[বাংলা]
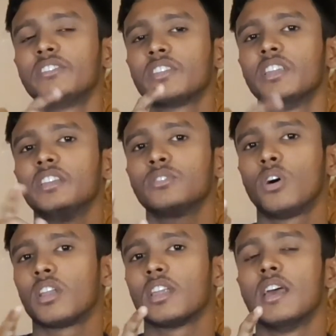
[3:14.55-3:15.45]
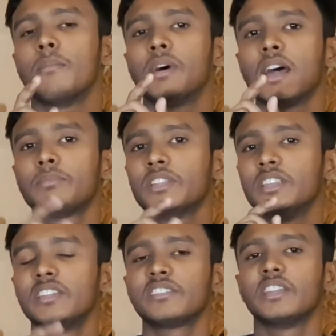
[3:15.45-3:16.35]
স্ক্রিন ইজ অন মানে
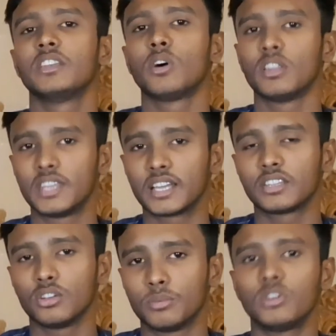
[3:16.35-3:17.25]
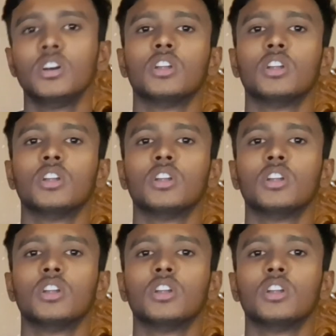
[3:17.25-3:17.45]
আপনাদের স্ক্রিনটা অন থাকতে হইব